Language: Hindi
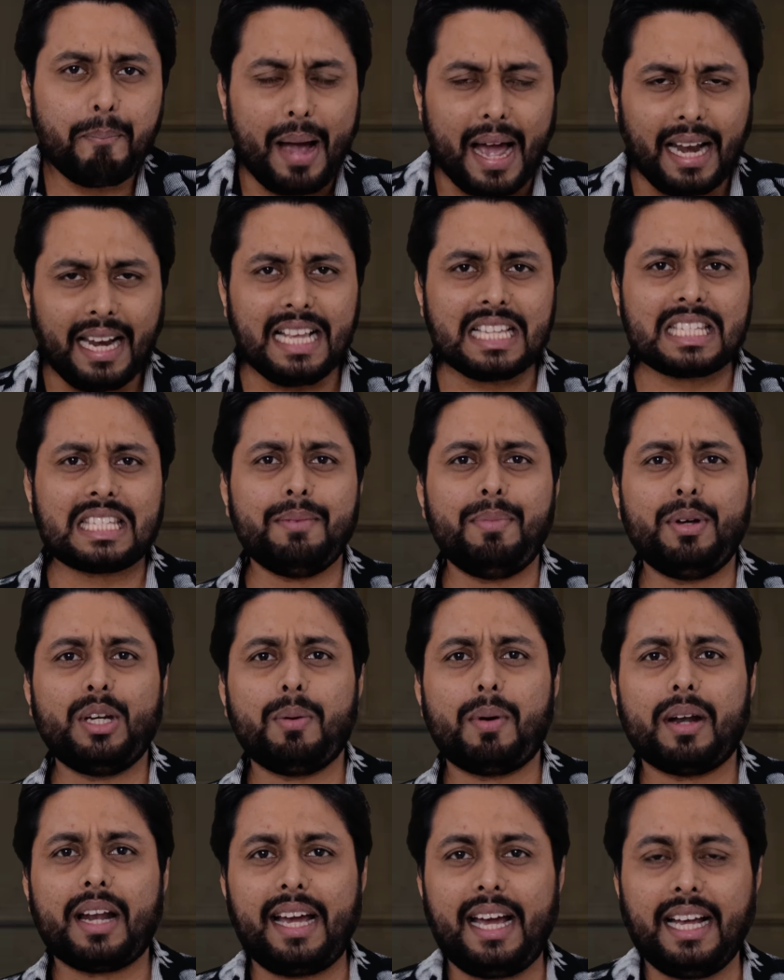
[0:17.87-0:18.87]
पहले इससे
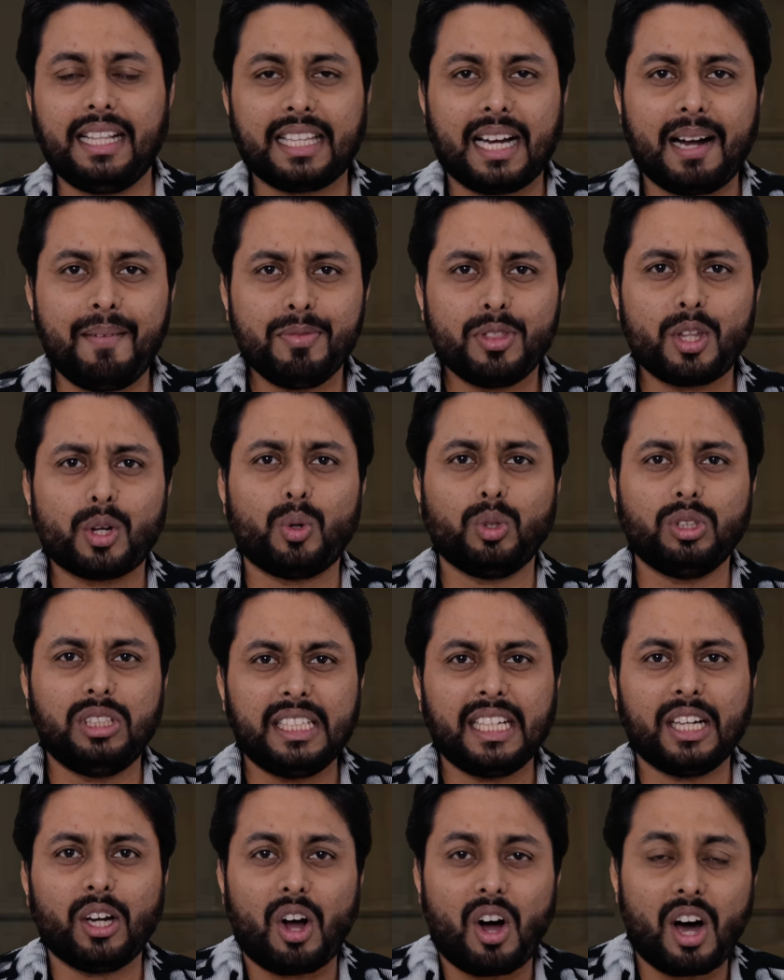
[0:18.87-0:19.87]
वीडियो बनाया था तो
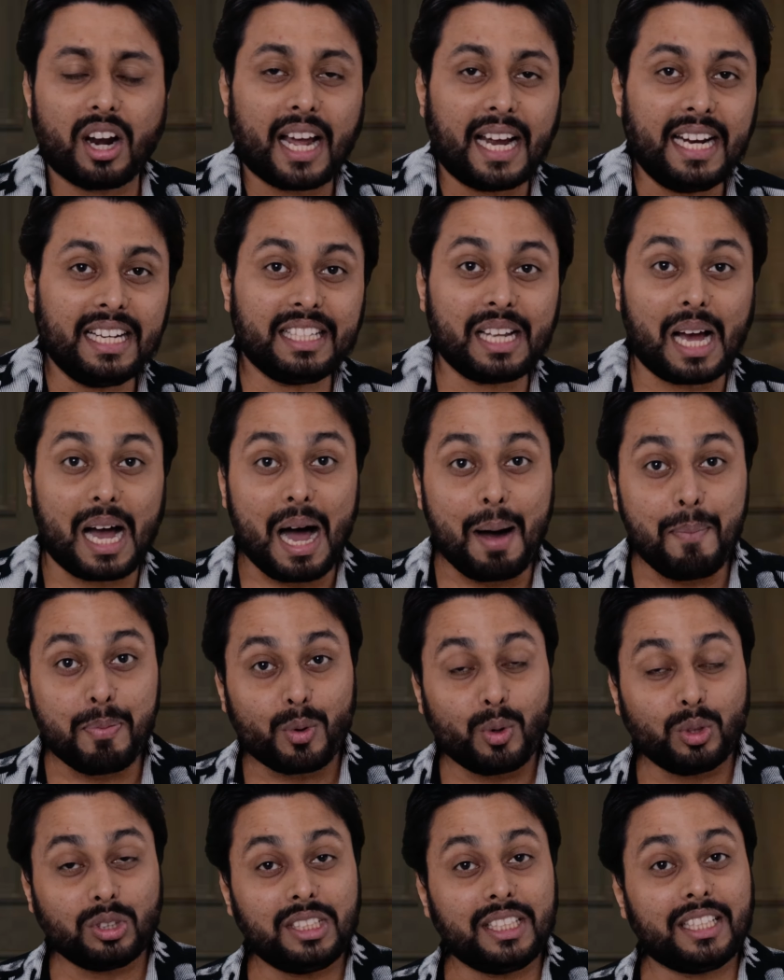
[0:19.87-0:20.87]
कुछ डिटेल और आई थी
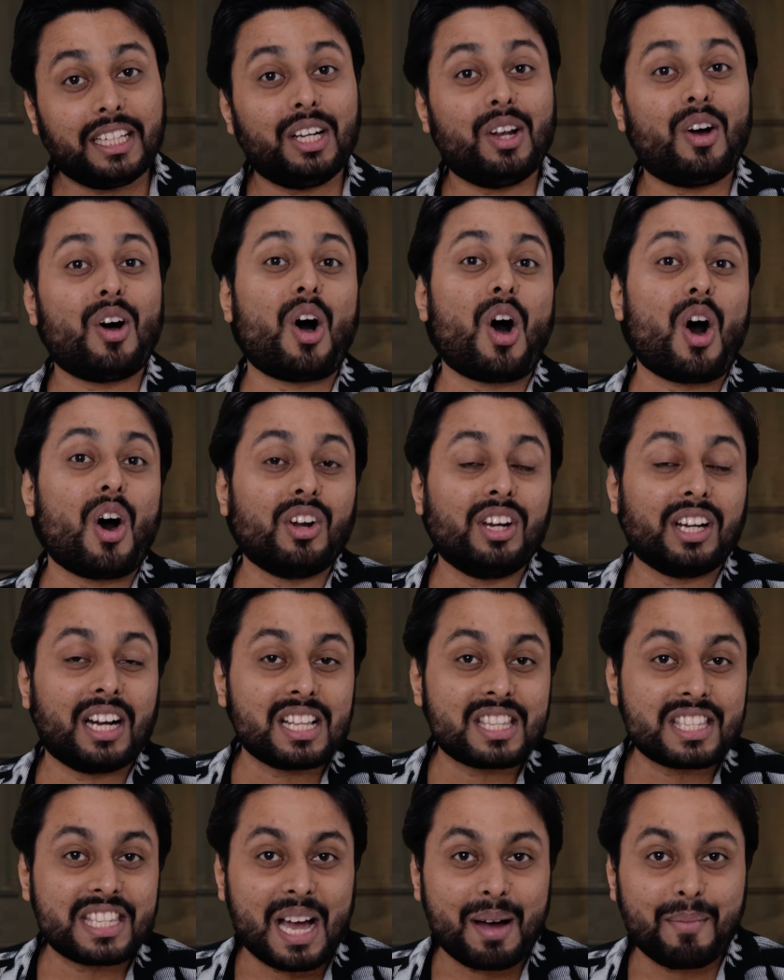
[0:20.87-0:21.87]
अब कुछ डिटेल और
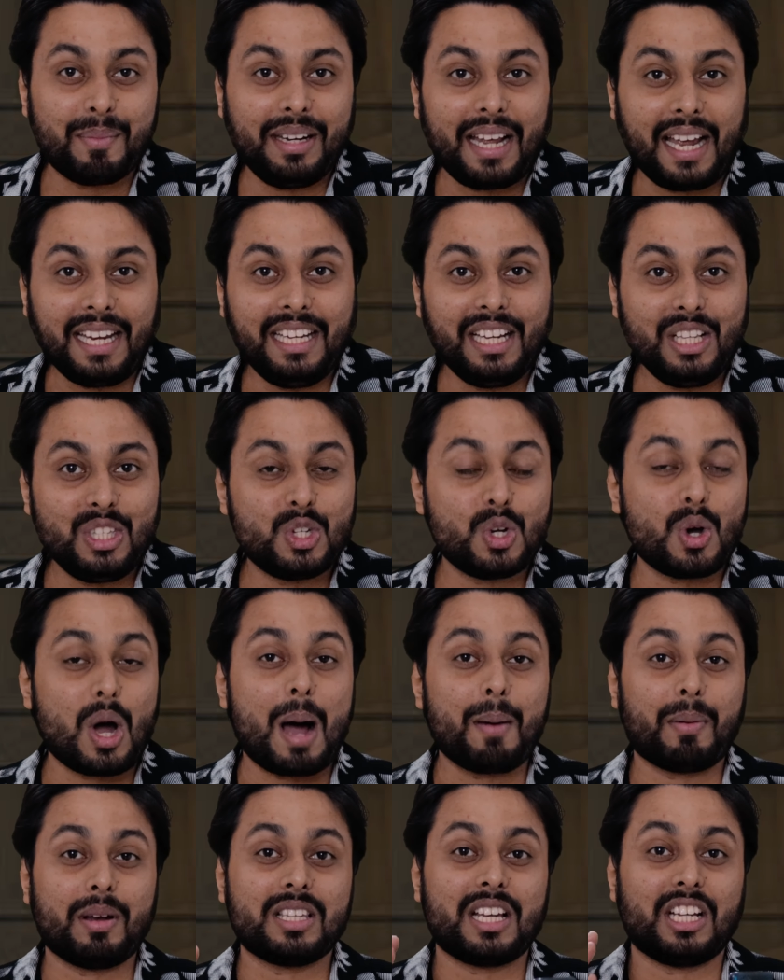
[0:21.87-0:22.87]
निकल सामने आई है जो
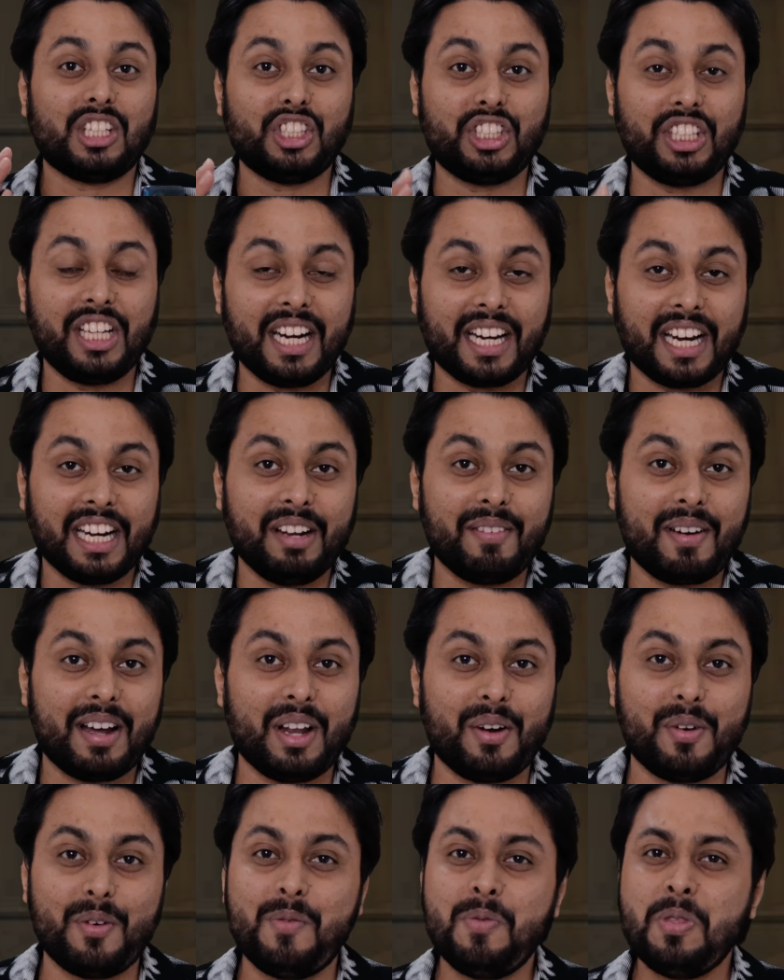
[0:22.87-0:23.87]
आपके साथ शेयर करने
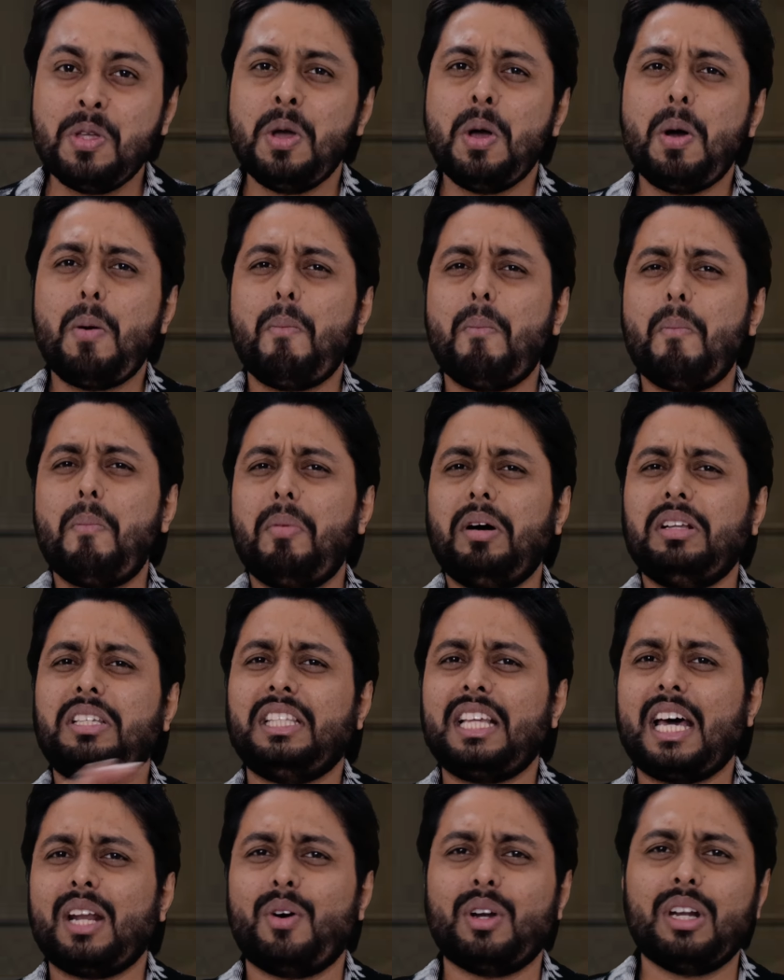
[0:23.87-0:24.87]
वाला हूं
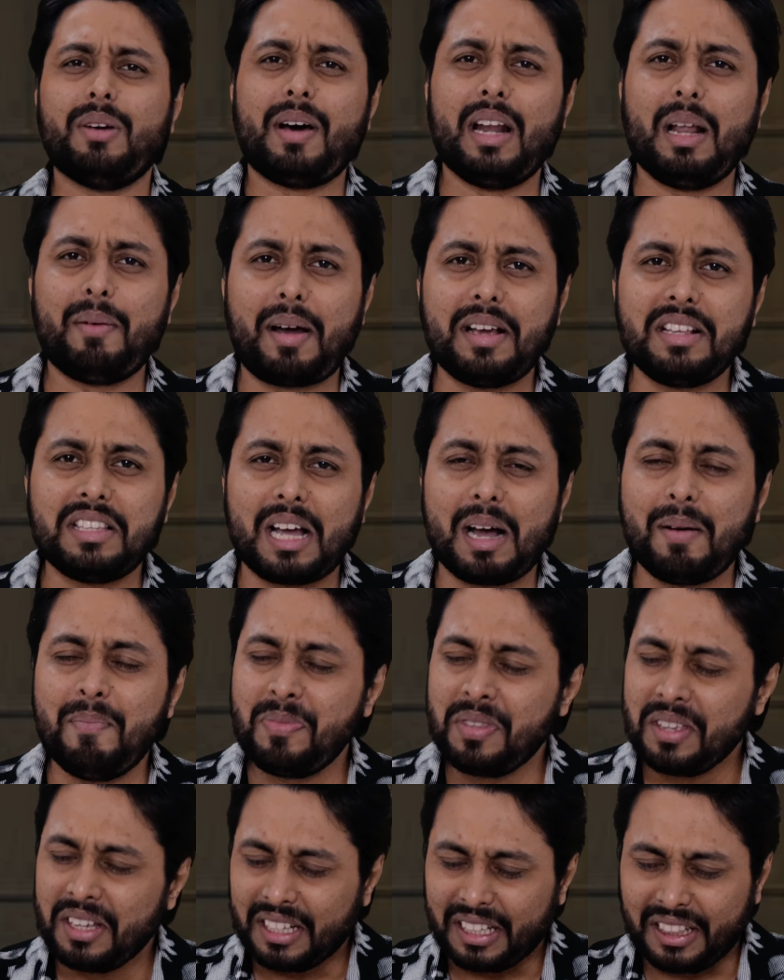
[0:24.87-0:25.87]
मजेदार होने वाला भाई
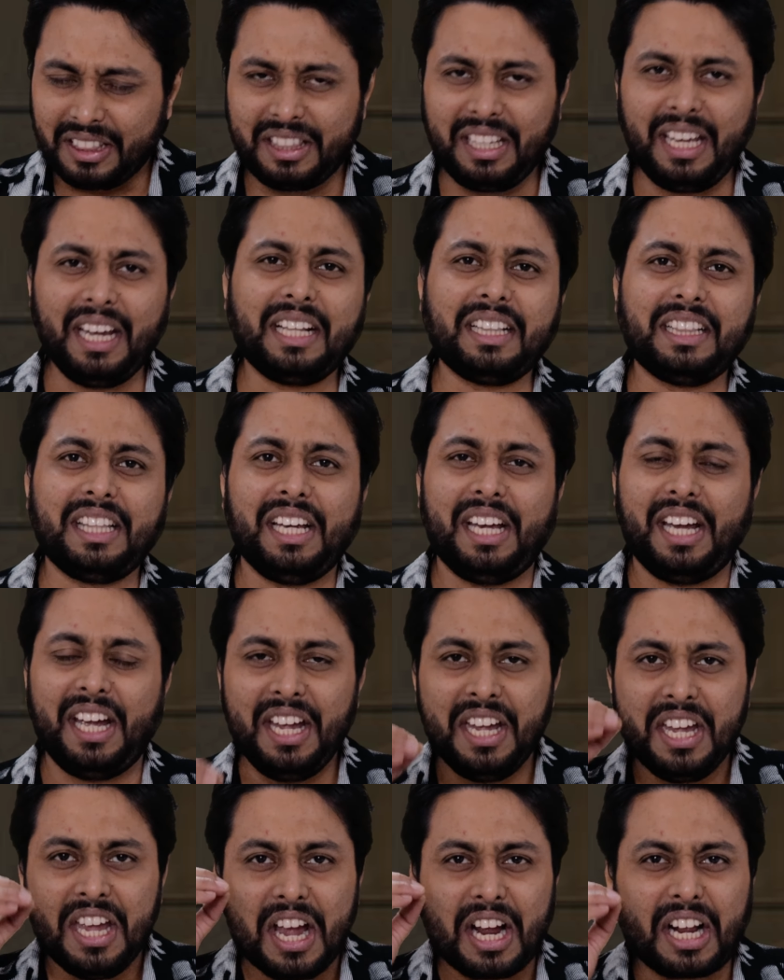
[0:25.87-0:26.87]
साहब देखते हैं